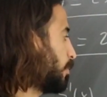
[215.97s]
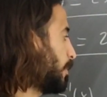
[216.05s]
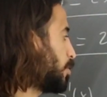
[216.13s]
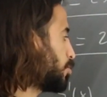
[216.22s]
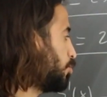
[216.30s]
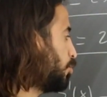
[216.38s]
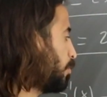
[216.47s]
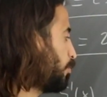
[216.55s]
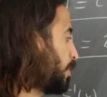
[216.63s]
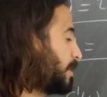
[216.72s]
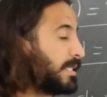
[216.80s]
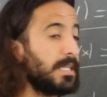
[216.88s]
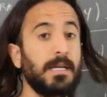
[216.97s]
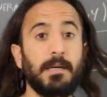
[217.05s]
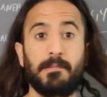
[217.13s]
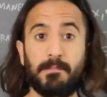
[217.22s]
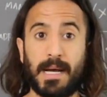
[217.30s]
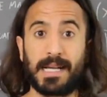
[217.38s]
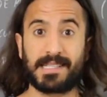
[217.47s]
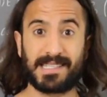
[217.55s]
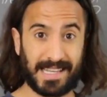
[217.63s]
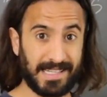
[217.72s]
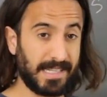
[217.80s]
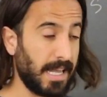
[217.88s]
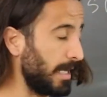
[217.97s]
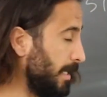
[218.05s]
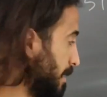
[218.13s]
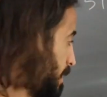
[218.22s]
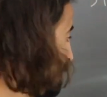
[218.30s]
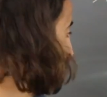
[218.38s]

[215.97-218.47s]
menos 1, pues más 6x.